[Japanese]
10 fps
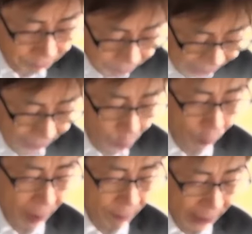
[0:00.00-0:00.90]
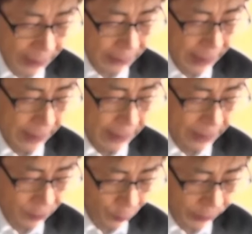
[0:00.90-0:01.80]
の罪人はすぐ
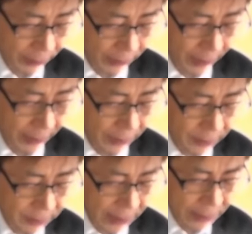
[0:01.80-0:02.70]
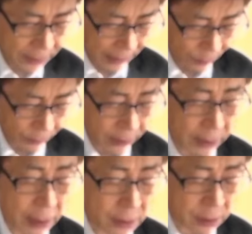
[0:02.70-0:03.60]
に知れましたよ。
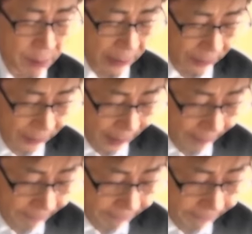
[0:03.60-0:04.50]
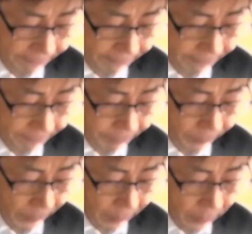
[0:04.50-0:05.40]
と半七老人は言っ
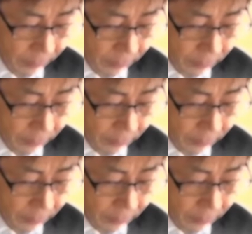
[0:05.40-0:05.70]
た。